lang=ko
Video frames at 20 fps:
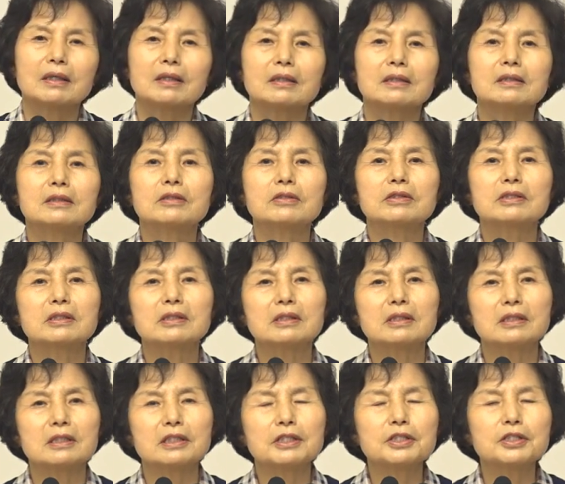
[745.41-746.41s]
이것을
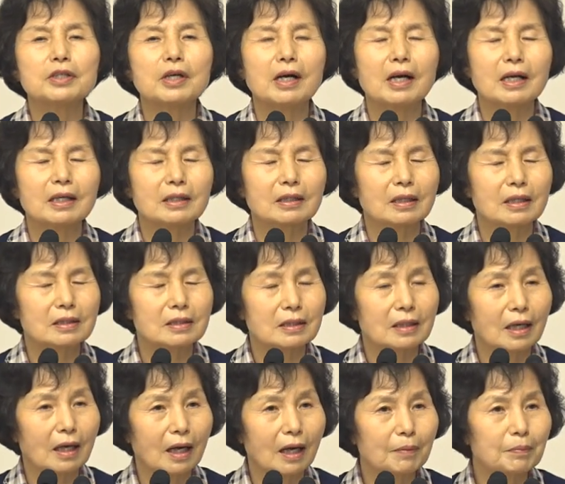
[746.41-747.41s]
인정하기가
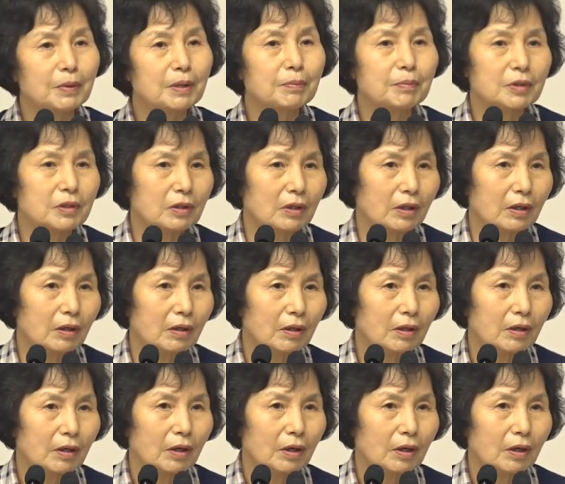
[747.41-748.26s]
참 힘이 들어요.